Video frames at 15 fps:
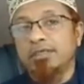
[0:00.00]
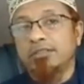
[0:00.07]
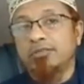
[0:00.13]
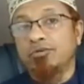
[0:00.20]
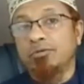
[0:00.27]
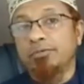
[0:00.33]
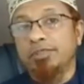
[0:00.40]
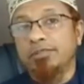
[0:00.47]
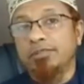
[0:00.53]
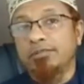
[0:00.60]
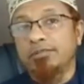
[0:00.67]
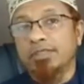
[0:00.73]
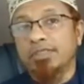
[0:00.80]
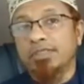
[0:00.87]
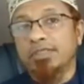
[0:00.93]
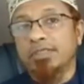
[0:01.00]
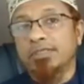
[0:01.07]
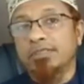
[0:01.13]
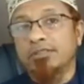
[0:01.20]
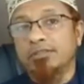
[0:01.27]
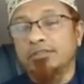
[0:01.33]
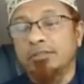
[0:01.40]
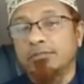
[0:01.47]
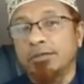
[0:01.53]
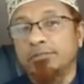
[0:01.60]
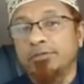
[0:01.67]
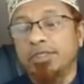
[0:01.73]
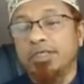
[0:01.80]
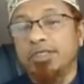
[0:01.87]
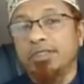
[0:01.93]
ধরবেন তাকে
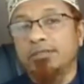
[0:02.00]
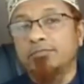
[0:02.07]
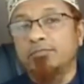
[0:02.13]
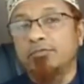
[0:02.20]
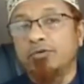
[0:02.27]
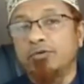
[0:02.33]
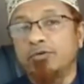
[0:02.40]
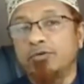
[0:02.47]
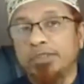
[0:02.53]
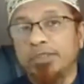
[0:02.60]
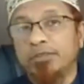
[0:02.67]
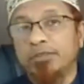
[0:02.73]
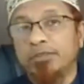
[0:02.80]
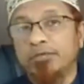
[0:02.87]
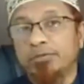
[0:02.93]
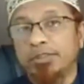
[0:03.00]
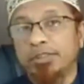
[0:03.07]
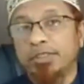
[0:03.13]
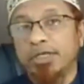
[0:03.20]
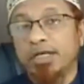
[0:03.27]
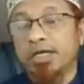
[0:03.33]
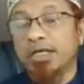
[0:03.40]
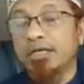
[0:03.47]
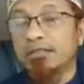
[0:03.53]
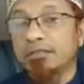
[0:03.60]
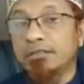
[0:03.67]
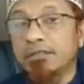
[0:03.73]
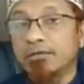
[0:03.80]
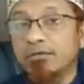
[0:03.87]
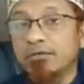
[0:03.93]
জবাবদিহিতার মুখোমুখি করবেন যে আন্ত
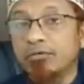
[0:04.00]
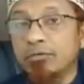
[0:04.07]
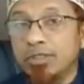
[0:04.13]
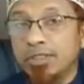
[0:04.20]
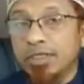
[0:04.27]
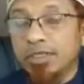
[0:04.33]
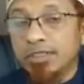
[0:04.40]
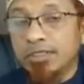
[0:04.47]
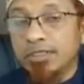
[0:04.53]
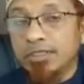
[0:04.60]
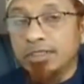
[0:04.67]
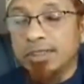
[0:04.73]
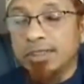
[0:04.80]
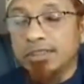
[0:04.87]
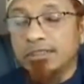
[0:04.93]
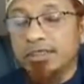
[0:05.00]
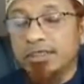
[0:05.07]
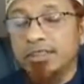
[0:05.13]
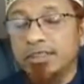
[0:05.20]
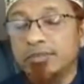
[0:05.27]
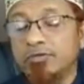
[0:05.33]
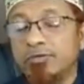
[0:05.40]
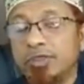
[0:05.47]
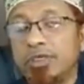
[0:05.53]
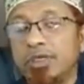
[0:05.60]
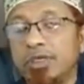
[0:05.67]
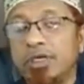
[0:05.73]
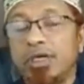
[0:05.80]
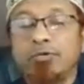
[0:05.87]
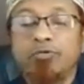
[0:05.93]
কুলতালিন্না সিত্তা খেজুনি
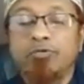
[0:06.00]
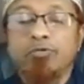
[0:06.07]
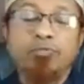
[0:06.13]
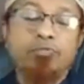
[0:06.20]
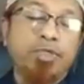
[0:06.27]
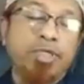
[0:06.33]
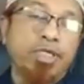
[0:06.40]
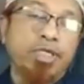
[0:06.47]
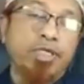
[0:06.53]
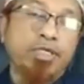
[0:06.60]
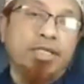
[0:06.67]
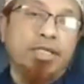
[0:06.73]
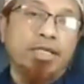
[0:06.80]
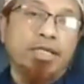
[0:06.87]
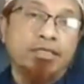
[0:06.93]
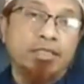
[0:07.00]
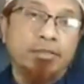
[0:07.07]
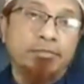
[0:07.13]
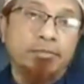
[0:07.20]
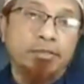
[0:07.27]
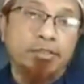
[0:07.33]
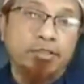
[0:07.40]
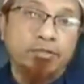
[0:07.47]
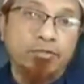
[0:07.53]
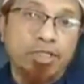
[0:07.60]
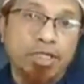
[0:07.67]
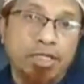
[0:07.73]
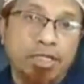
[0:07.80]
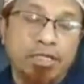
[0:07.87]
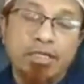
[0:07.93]
ও উম্মিয়া ইলাহি
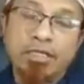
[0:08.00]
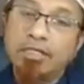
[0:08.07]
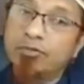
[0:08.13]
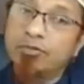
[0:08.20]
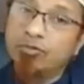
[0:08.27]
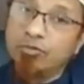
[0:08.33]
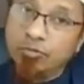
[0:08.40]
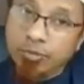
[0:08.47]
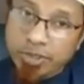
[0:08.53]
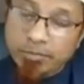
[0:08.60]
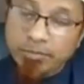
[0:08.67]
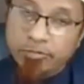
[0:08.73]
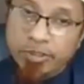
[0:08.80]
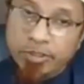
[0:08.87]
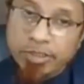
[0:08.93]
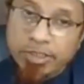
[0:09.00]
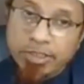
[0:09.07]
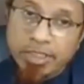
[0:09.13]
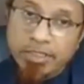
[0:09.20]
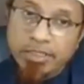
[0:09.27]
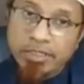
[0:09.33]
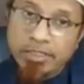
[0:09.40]
নেমিন্দুনিল্লা তুমি কি বলেছিলে